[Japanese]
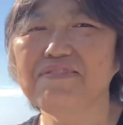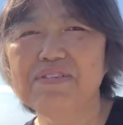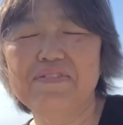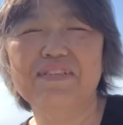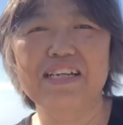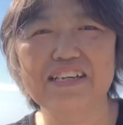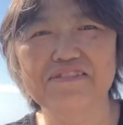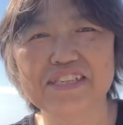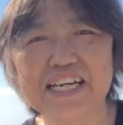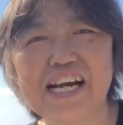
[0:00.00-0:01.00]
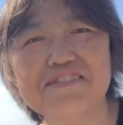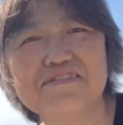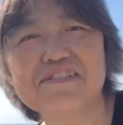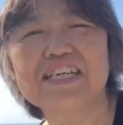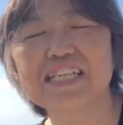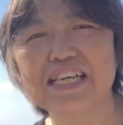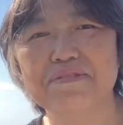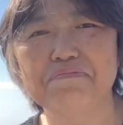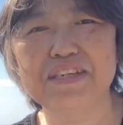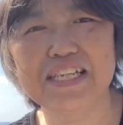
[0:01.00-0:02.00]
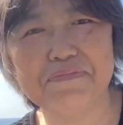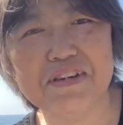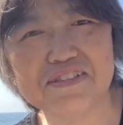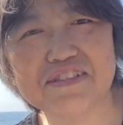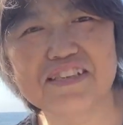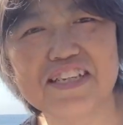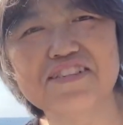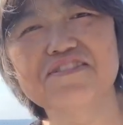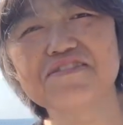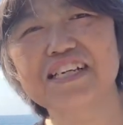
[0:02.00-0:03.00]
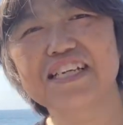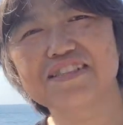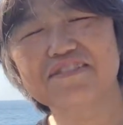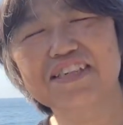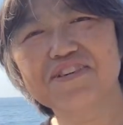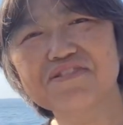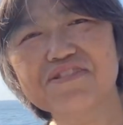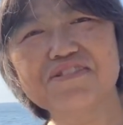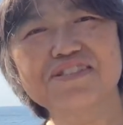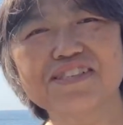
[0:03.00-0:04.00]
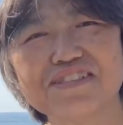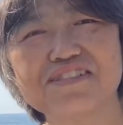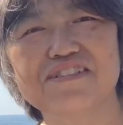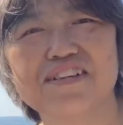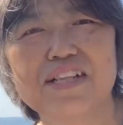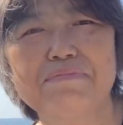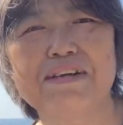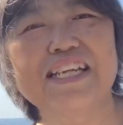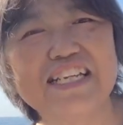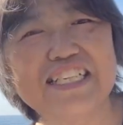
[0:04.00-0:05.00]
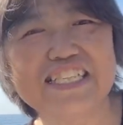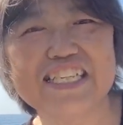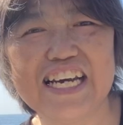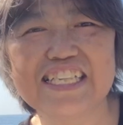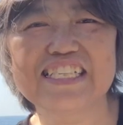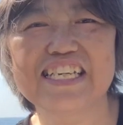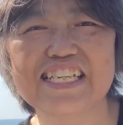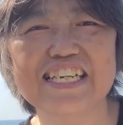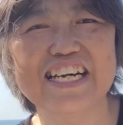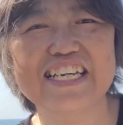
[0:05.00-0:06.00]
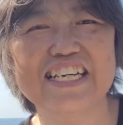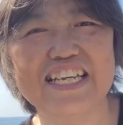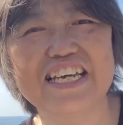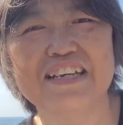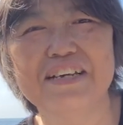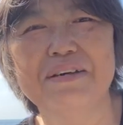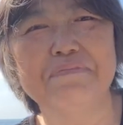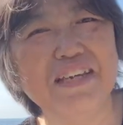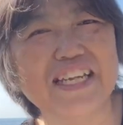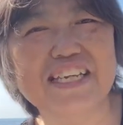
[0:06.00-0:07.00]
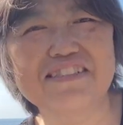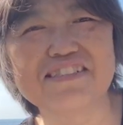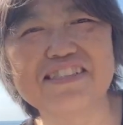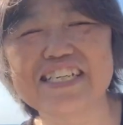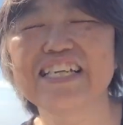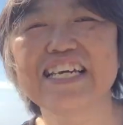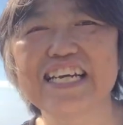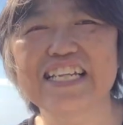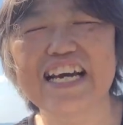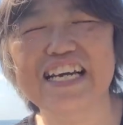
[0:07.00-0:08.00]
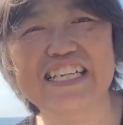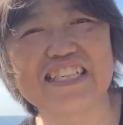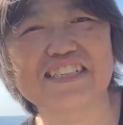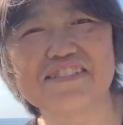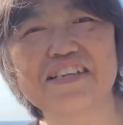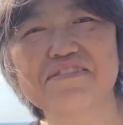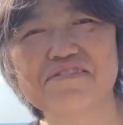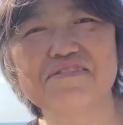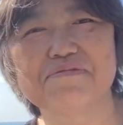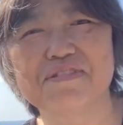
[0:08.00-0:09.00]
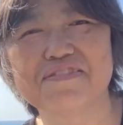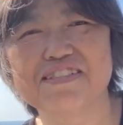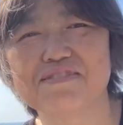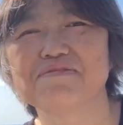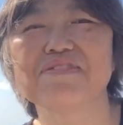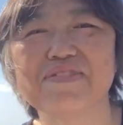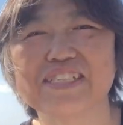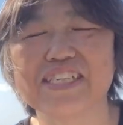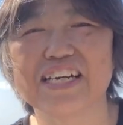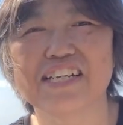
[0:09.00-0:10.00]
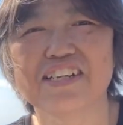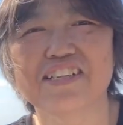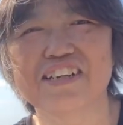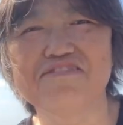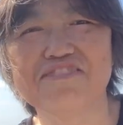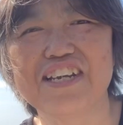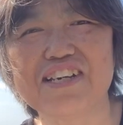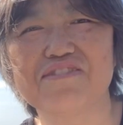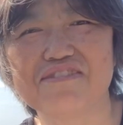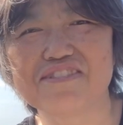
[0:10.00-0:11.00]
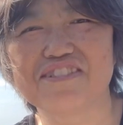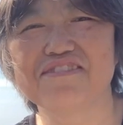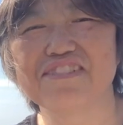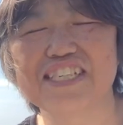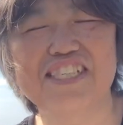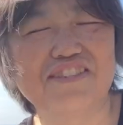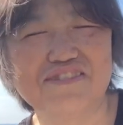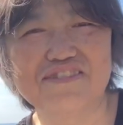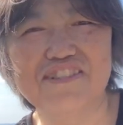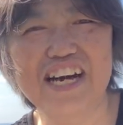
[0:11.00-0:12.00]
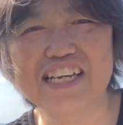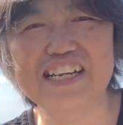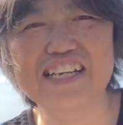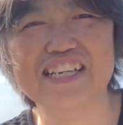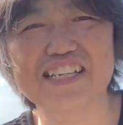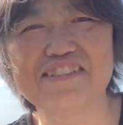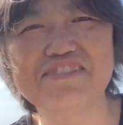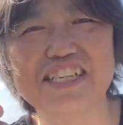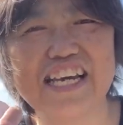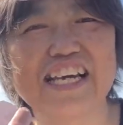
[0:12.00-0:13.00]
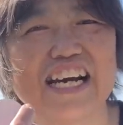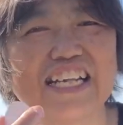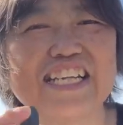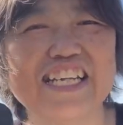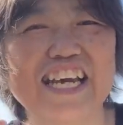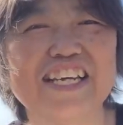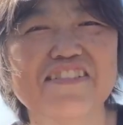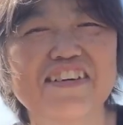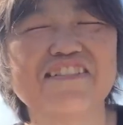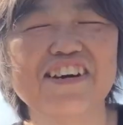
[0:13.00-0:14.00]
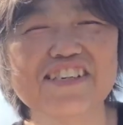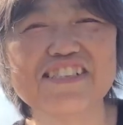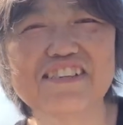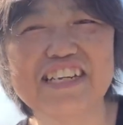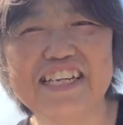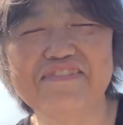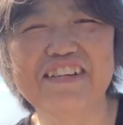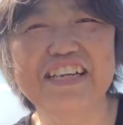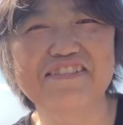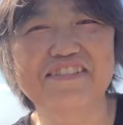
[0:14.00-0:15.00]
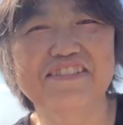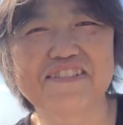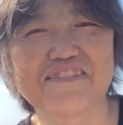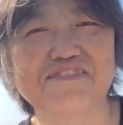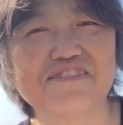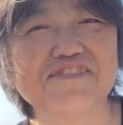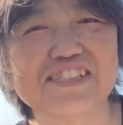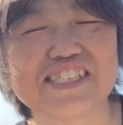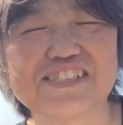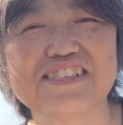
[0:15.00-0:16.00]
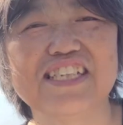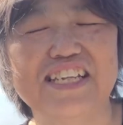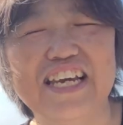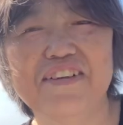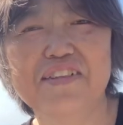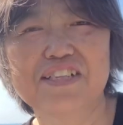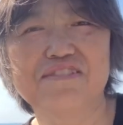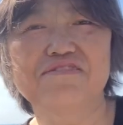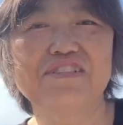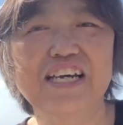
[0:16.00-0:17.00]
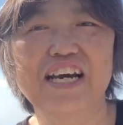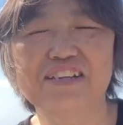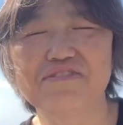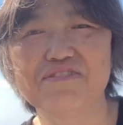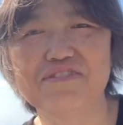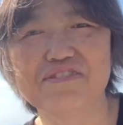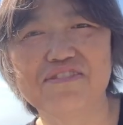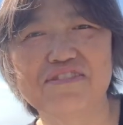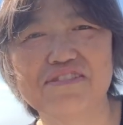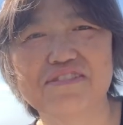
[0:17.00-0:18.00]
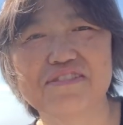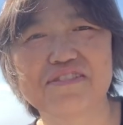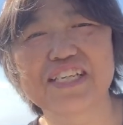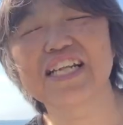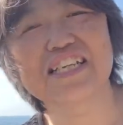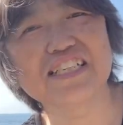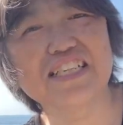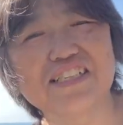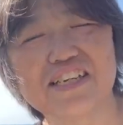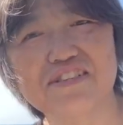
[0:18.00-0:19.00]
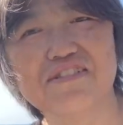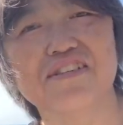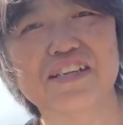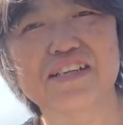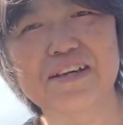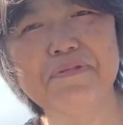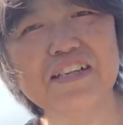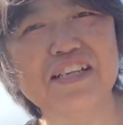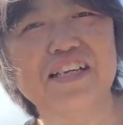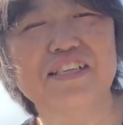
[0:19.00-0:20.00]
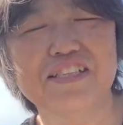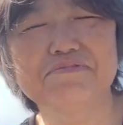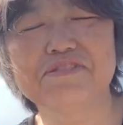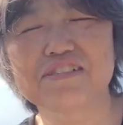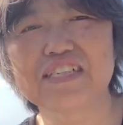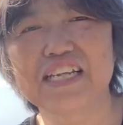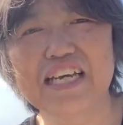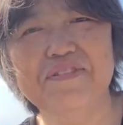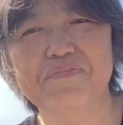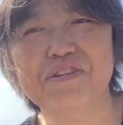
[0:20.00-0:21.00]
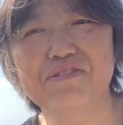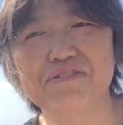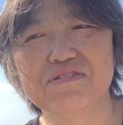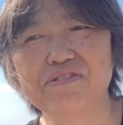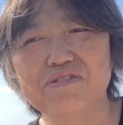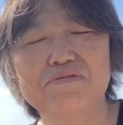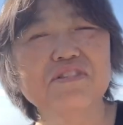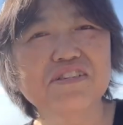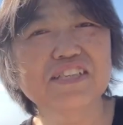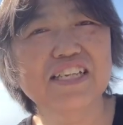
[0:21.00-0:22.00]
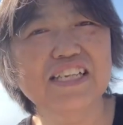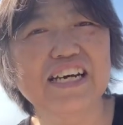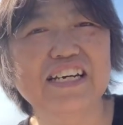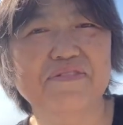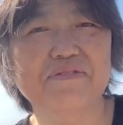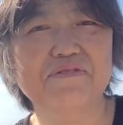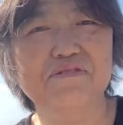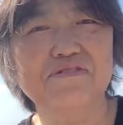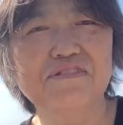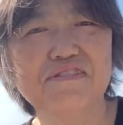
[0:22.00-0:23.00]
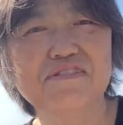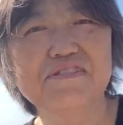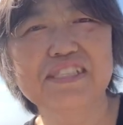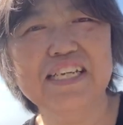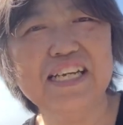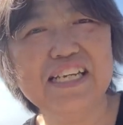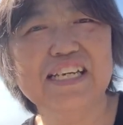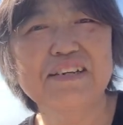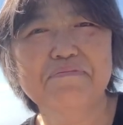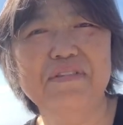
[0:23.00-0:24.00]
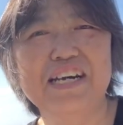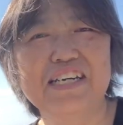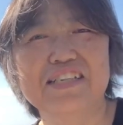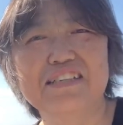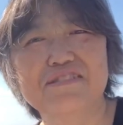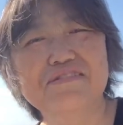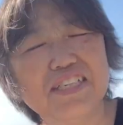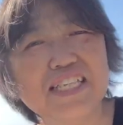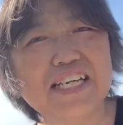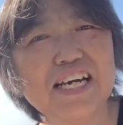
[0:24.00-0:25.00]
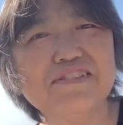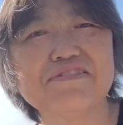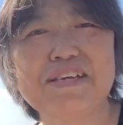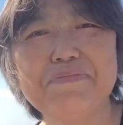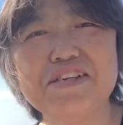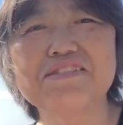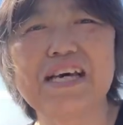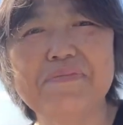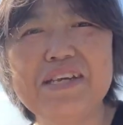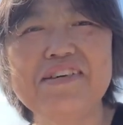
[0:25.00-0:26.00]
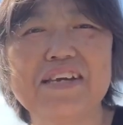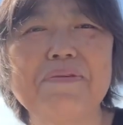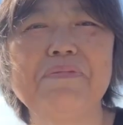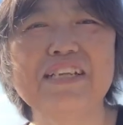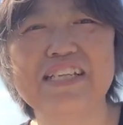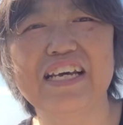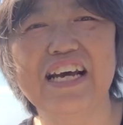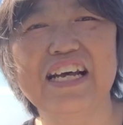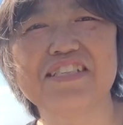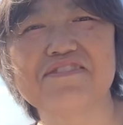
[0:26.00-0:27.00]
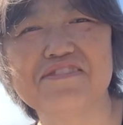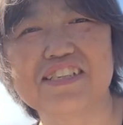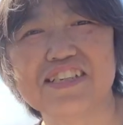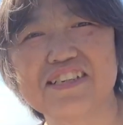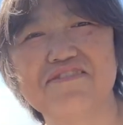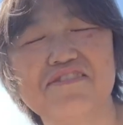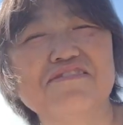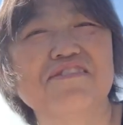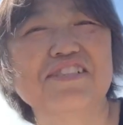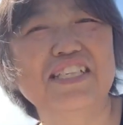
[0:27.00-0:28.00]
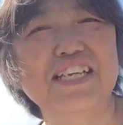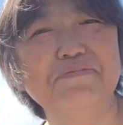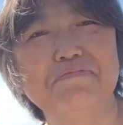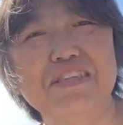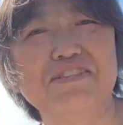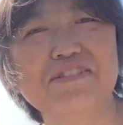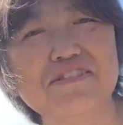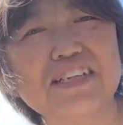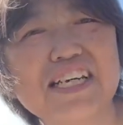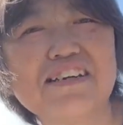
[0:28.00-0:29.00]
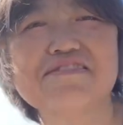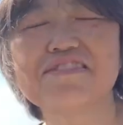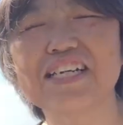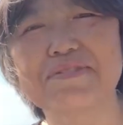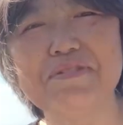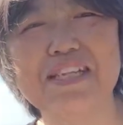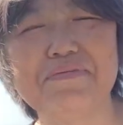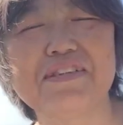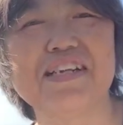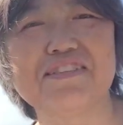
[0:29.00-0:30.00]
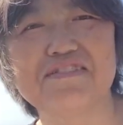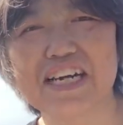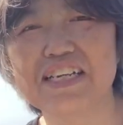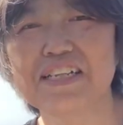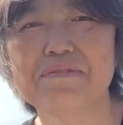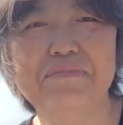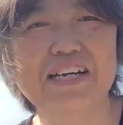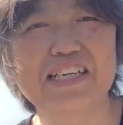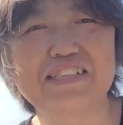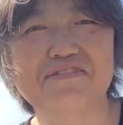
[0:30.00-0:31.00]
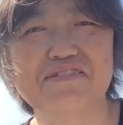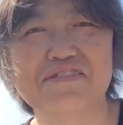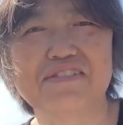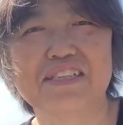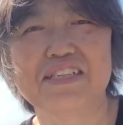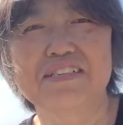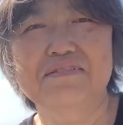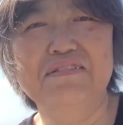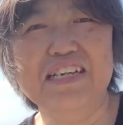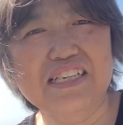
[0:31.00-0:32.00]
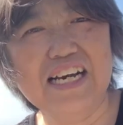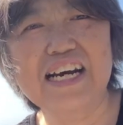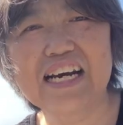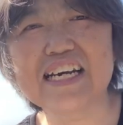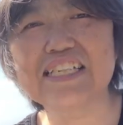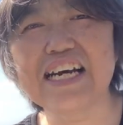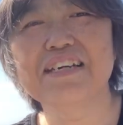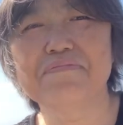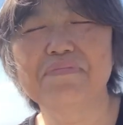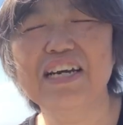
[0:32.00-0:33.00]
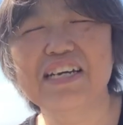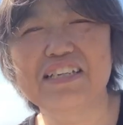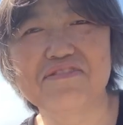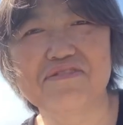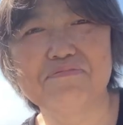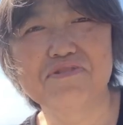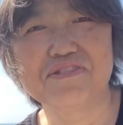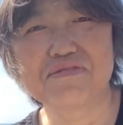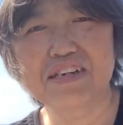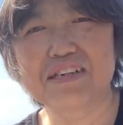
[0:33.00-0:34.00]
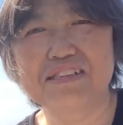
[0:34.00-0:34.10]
ら見てみたり、いろんな角度からね、見てみるっていうようなね、そんなことをすると、またね、違った世界がね、見えてくるんじゃないかな、なんて、そんなことを思いました。思いました。なのでね、こう、今日ね、白黒をはっきりさせようじゃないかってね、こういうのね、あの、小道具作ってね、ちょっとね、あのー、来たんですけど、やっぱりね、自分がね、こう、思ってたことじゃない、まあ、そういった世界をね、見るためには、やっぱりね、あちこち行動して、いろいろな角度から見てみたりとか、まあ、あの、な考え方、まあ、あの、もう、